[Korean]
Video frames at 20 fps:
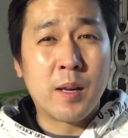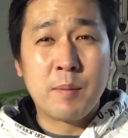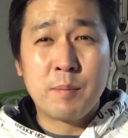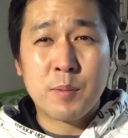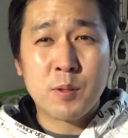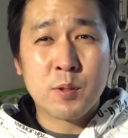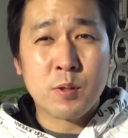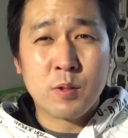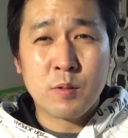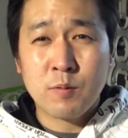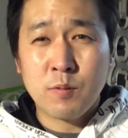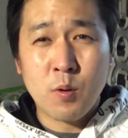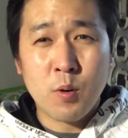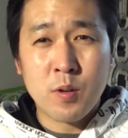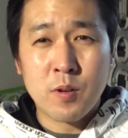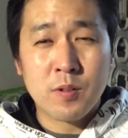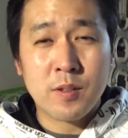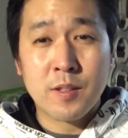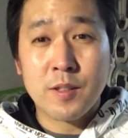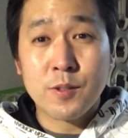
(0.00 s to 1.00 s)
에피소드 4
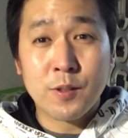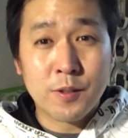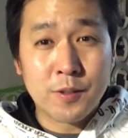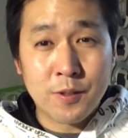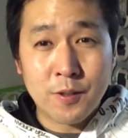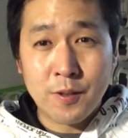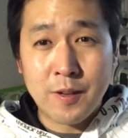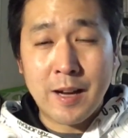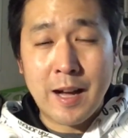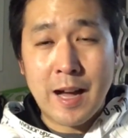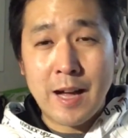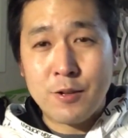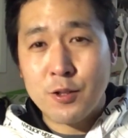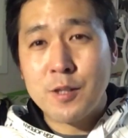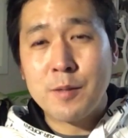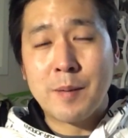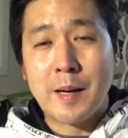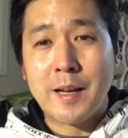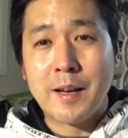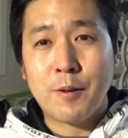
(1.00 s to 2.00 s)
이런데 전 그런 거
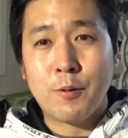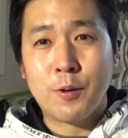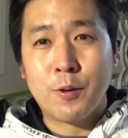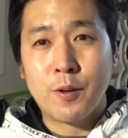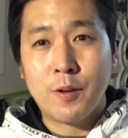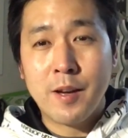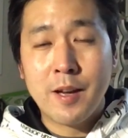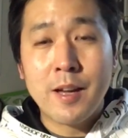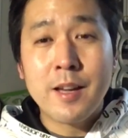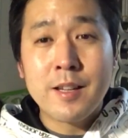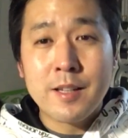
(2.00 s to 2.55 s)
지금 안 하고요.